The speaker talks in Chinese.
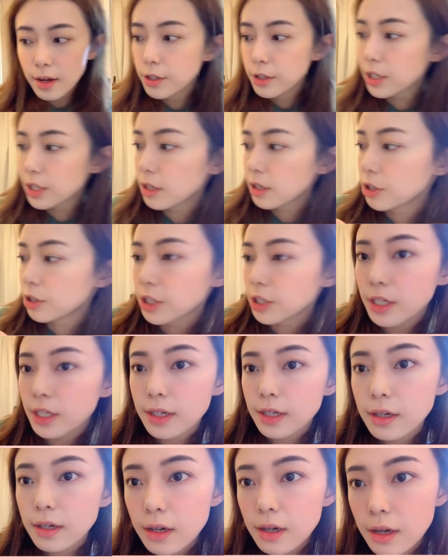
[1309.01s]
这个是一
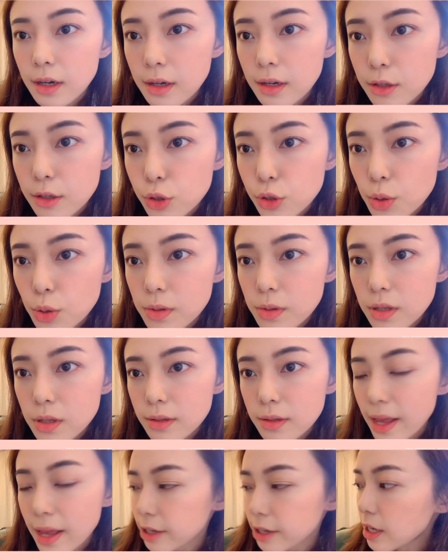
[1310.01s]
个棕色
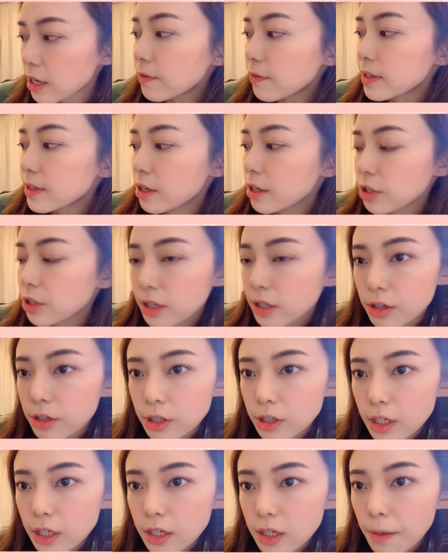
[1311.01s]
带闪粉的，这个
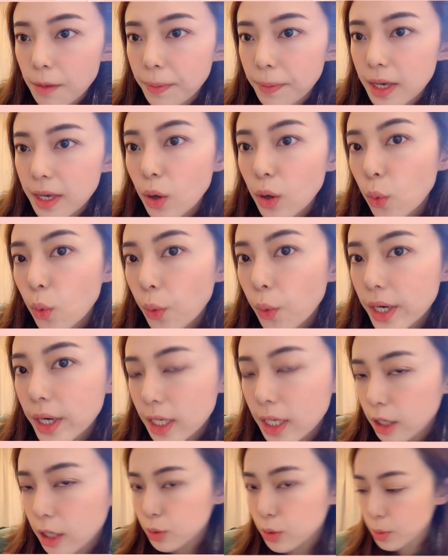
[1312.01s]
是一个偏灰的
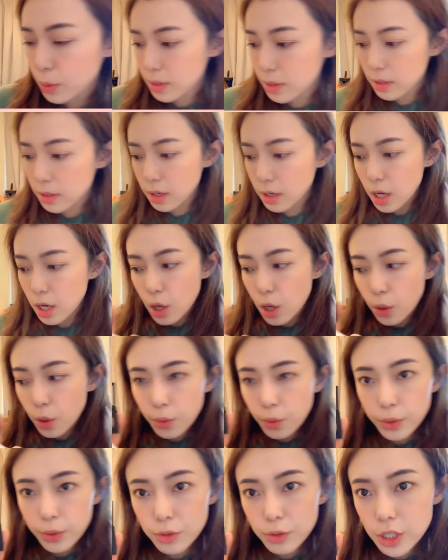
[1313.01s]
一个棕色，我
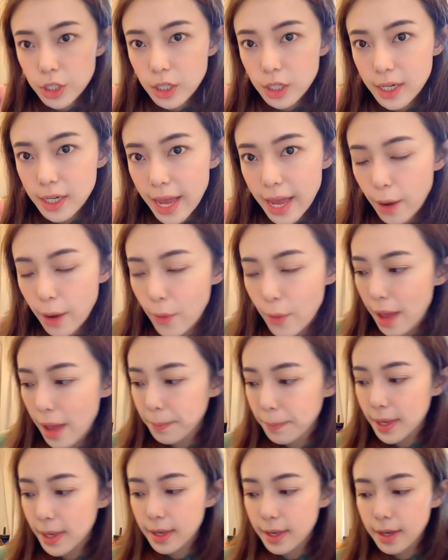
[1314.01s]
会用这个来画
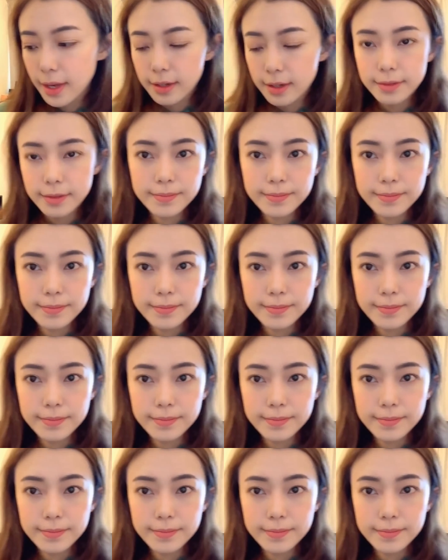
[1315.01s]
鼻影。